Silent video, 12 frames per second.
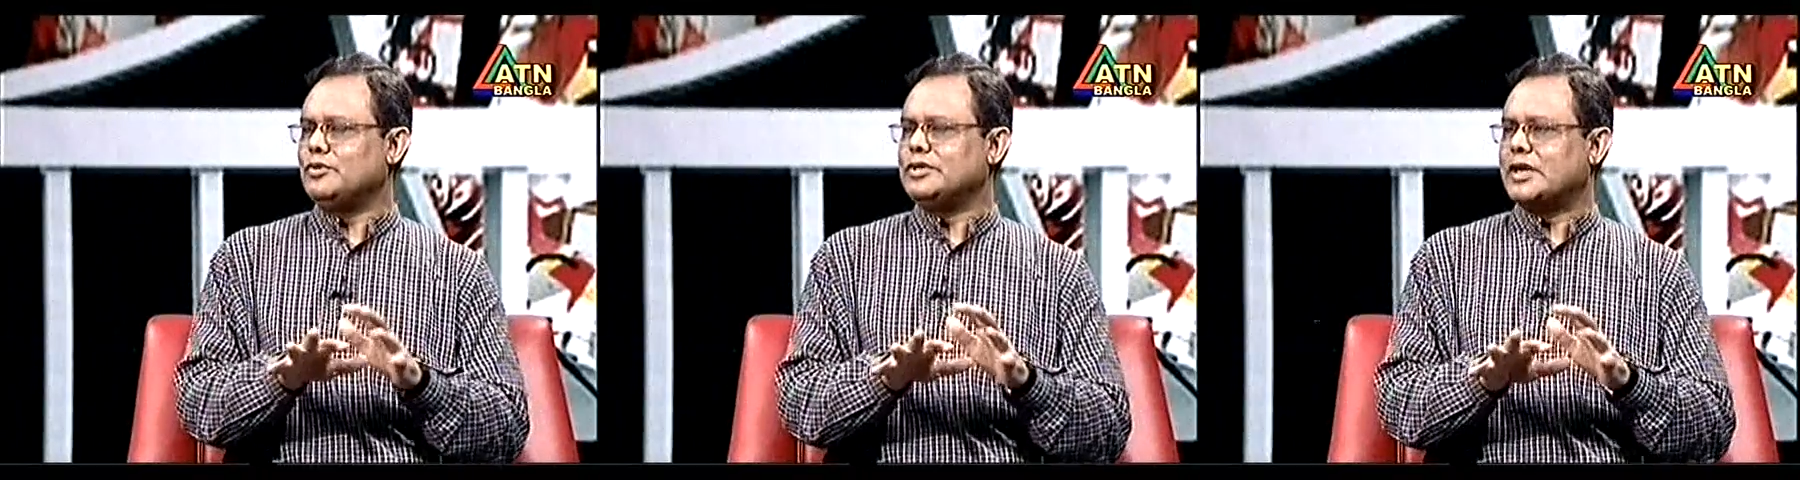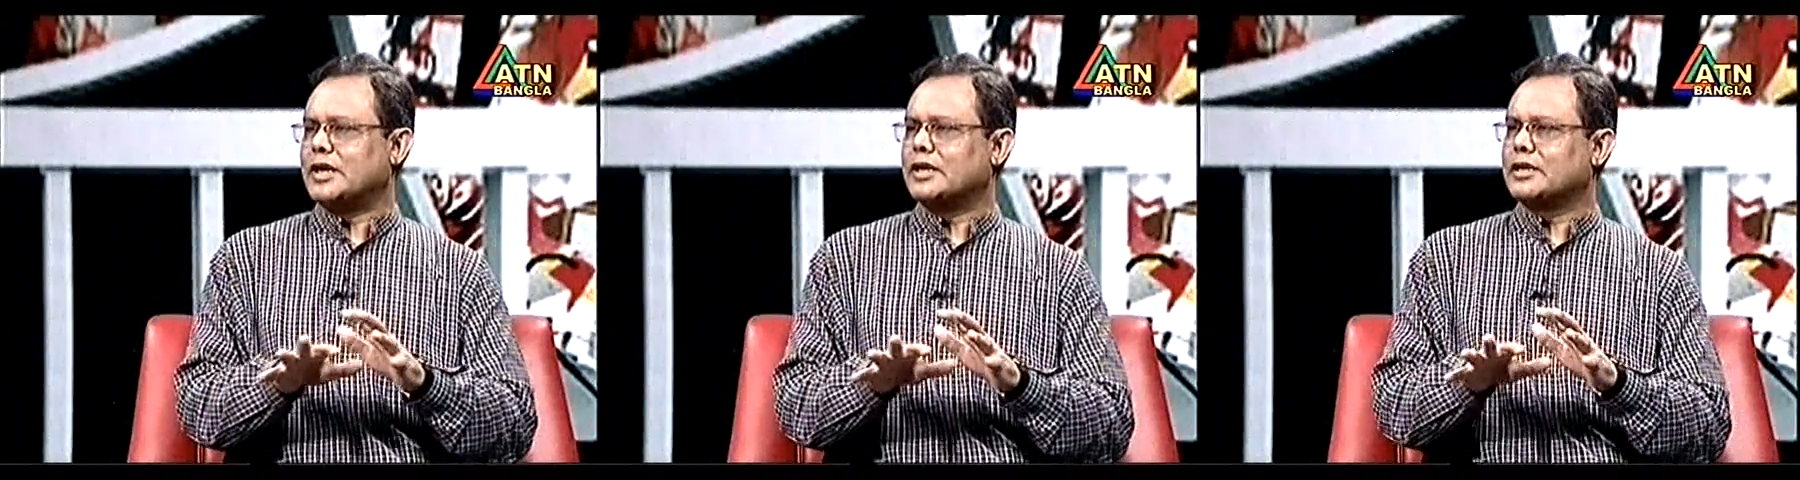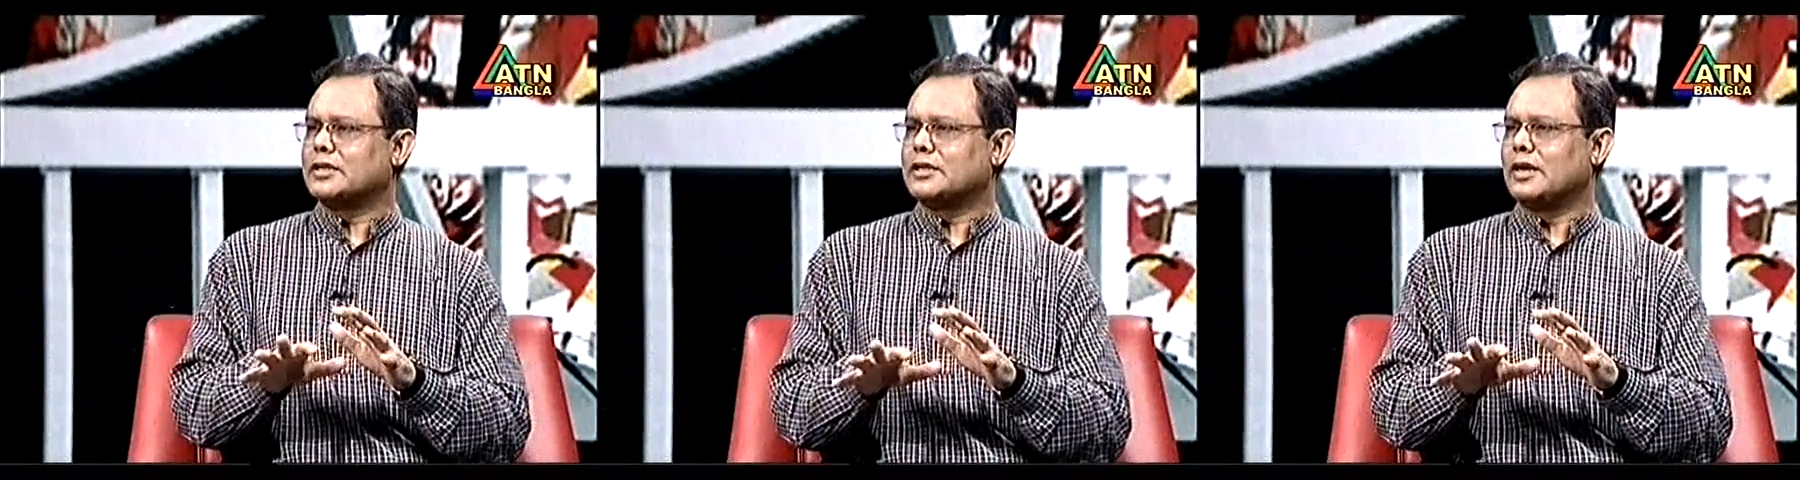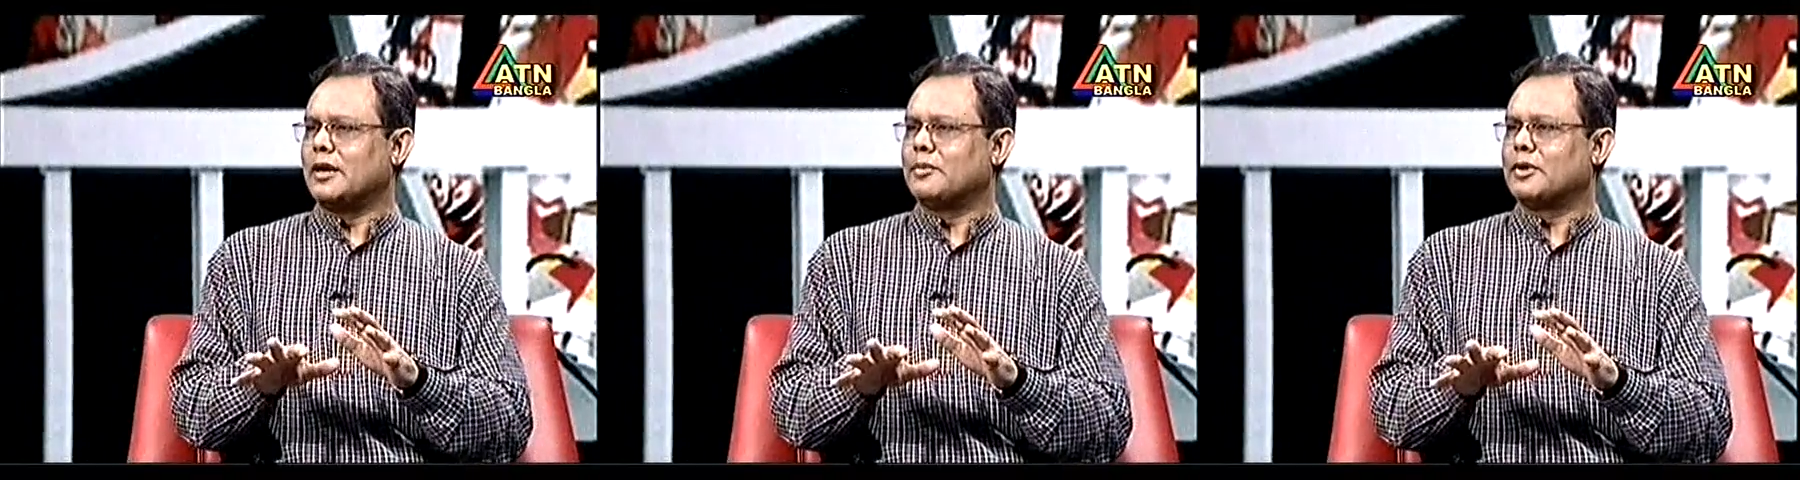জায়গাটাতে
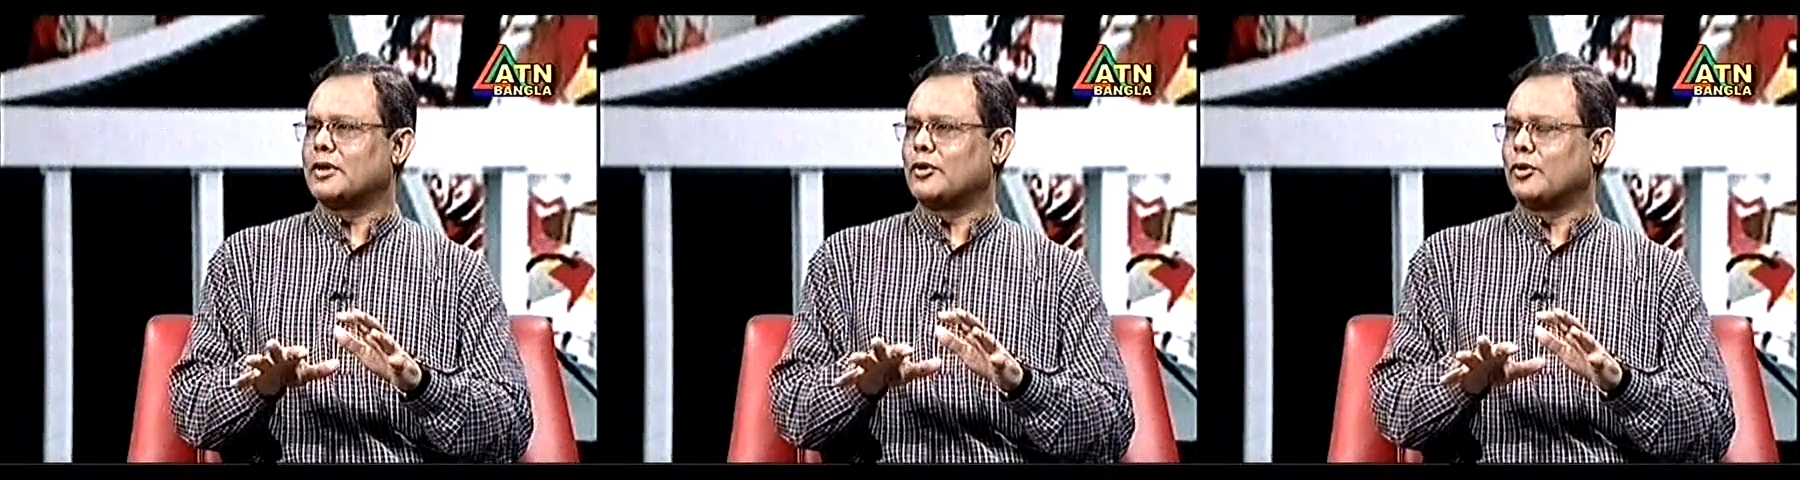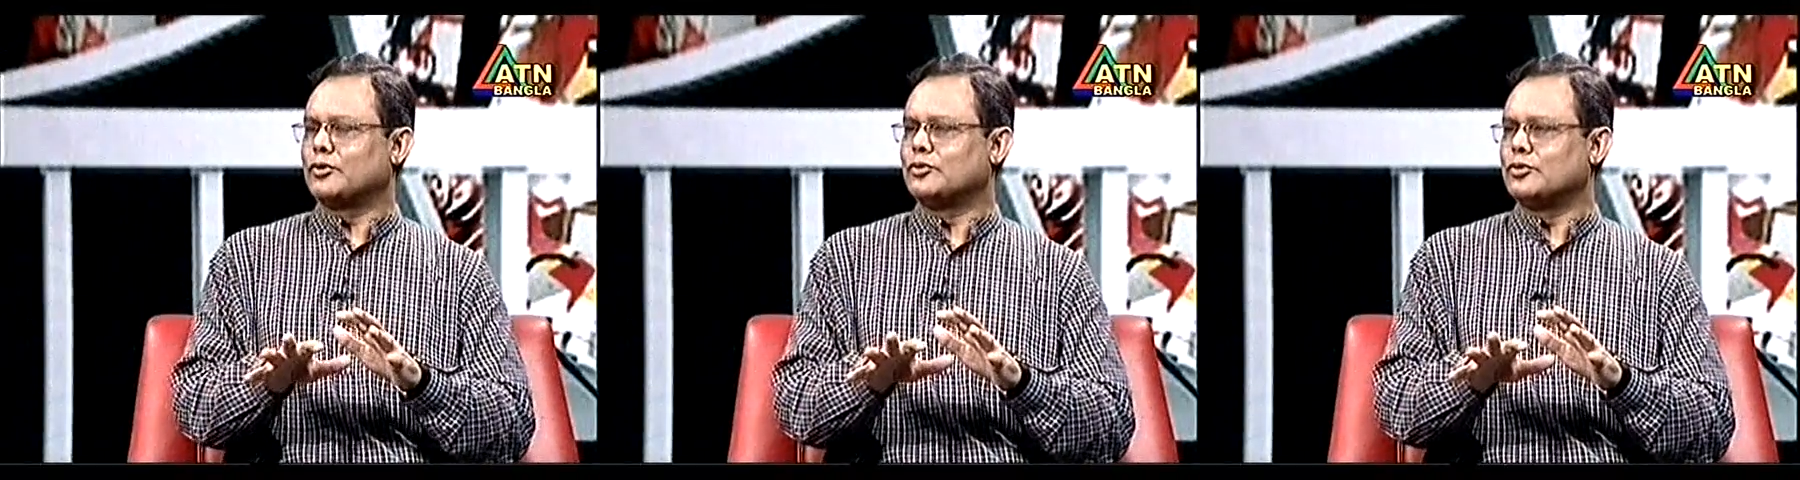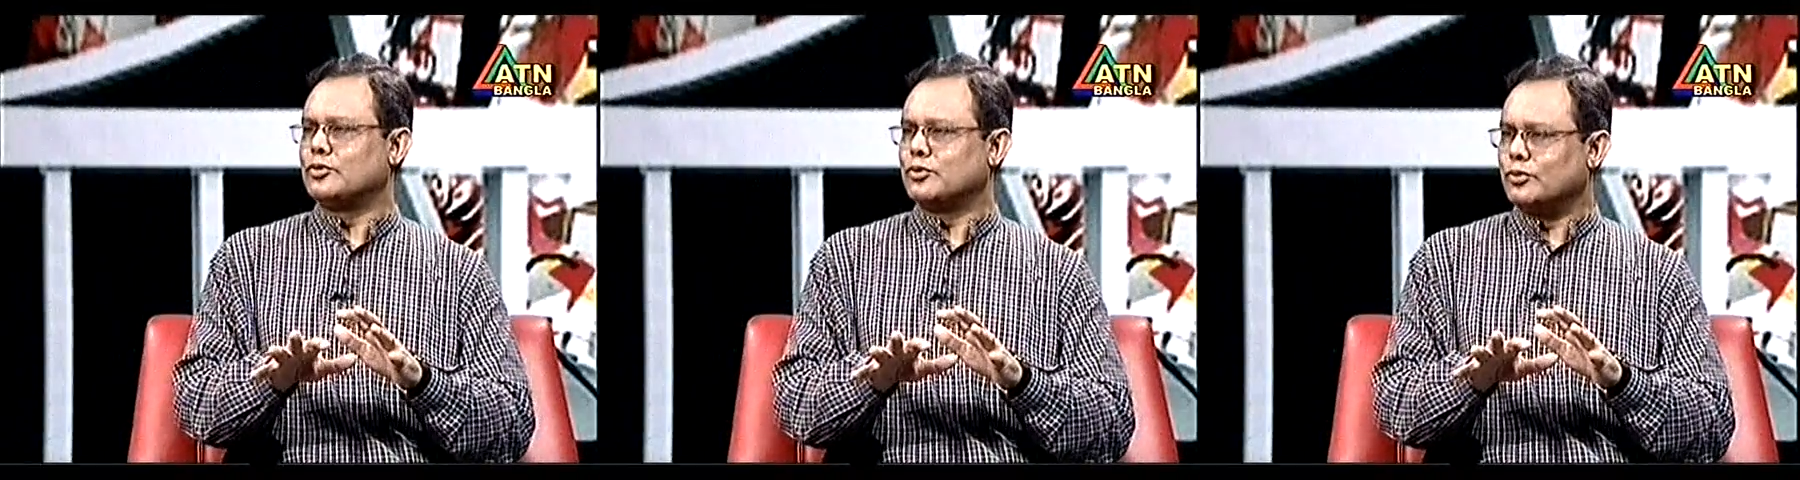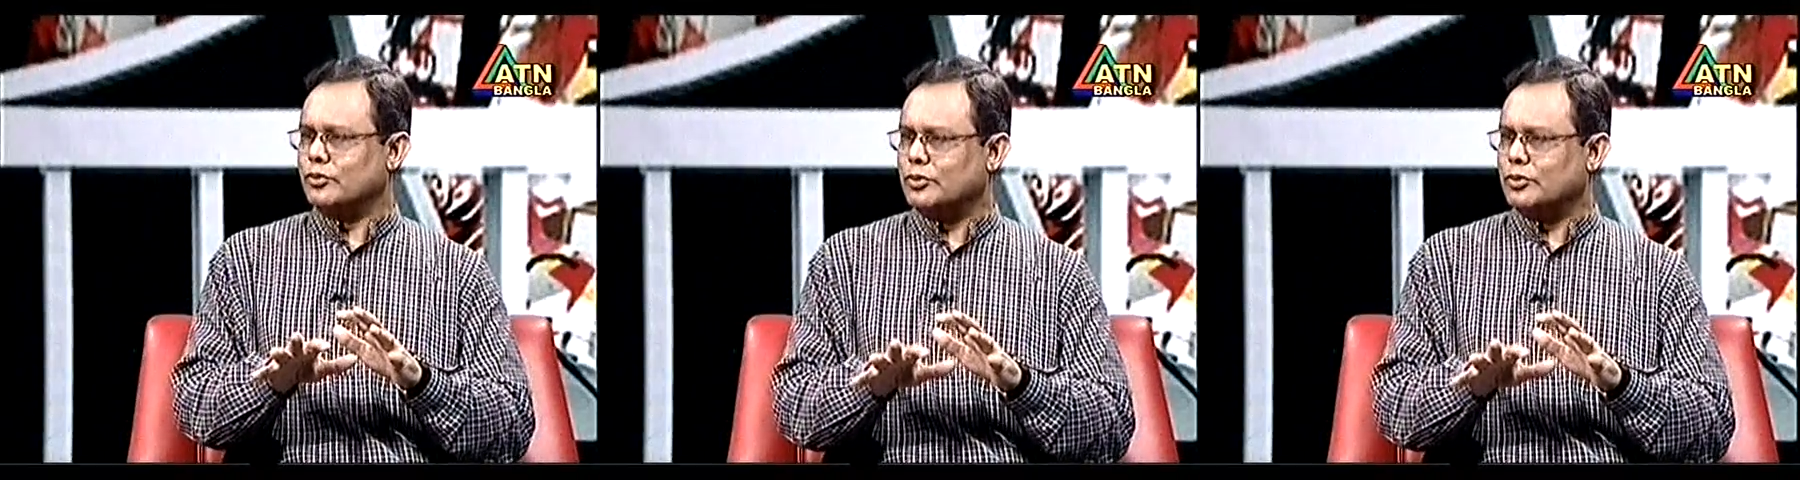আমরা কতটুকু